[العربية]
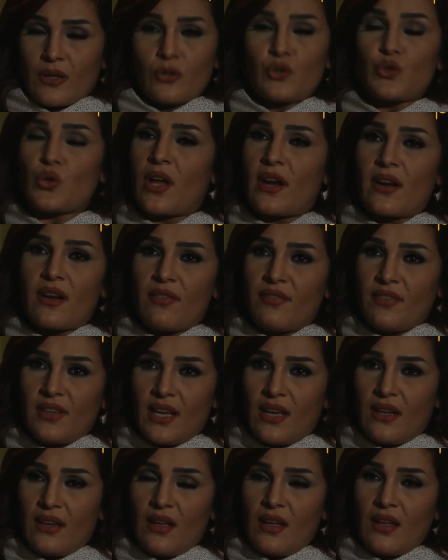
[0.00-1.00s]
شو
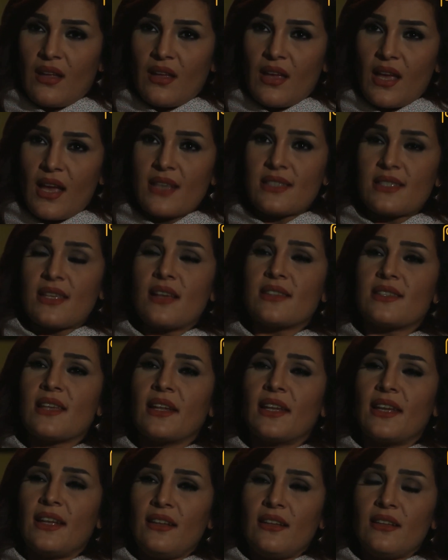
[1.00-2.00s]
عرفني أنا؟ اساسا
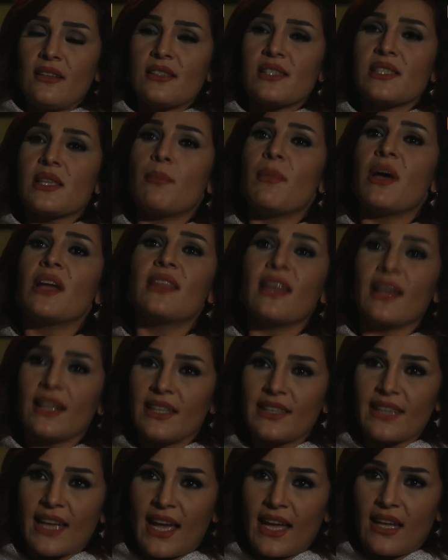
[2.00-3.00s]
كل القصه ما
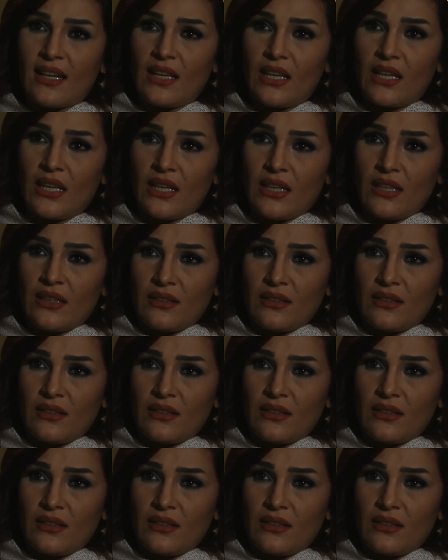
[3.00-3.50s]
دخلت عقلي